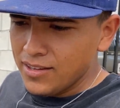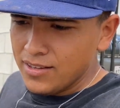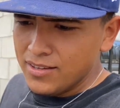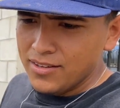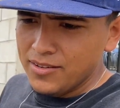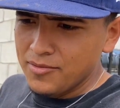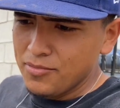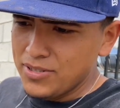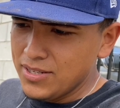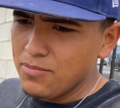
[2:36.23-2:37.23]
Eh,
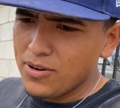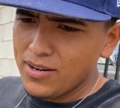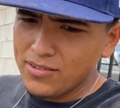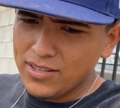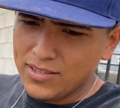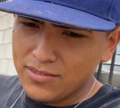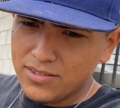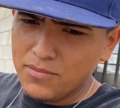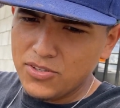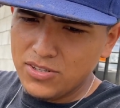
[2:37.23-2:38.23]
pues sí, porque los asientos
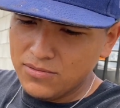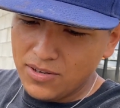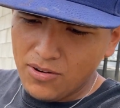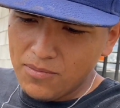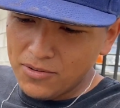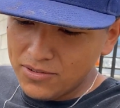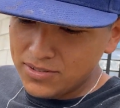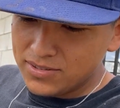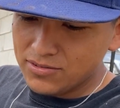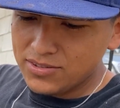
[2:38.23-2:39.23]
están bien chidos, bien cómodos
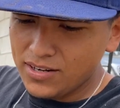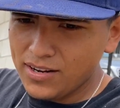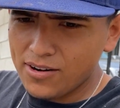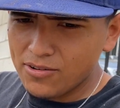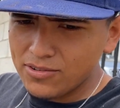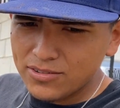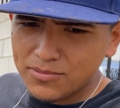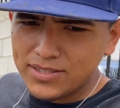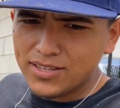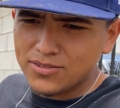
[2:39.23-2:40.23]
y no están nada rotos,
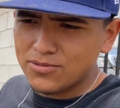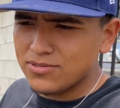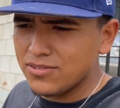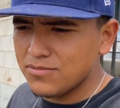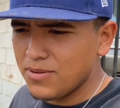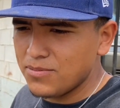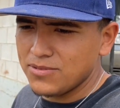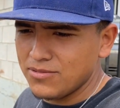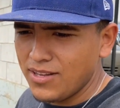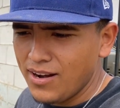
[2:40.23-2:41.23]
nomás están sucios, pero pues
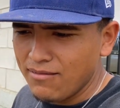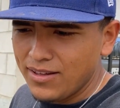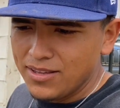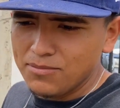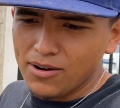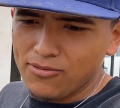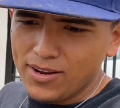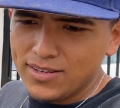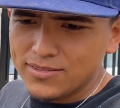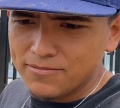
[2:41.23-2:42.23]
con una lavada y para el
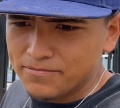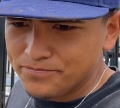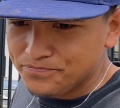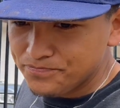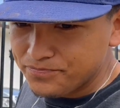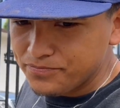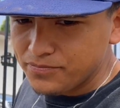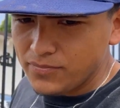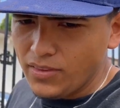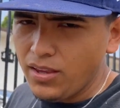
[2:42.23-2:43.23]
face.
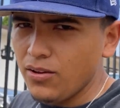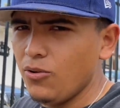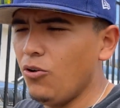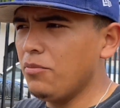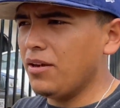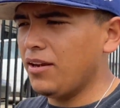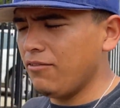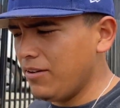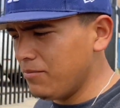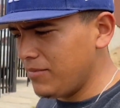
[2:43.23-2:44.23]
Oh, mi
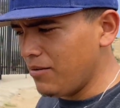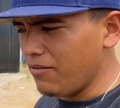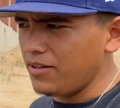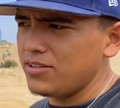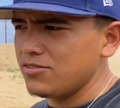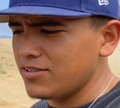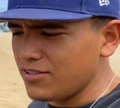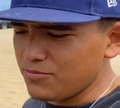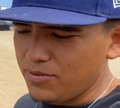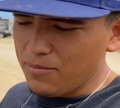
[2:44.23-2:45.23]
jefe le había dicho que se
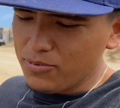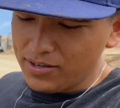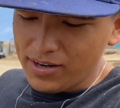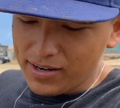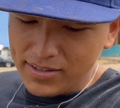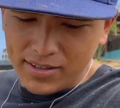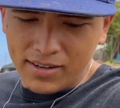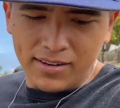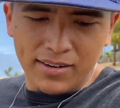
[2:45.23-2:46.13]
los podían poner al Ranger.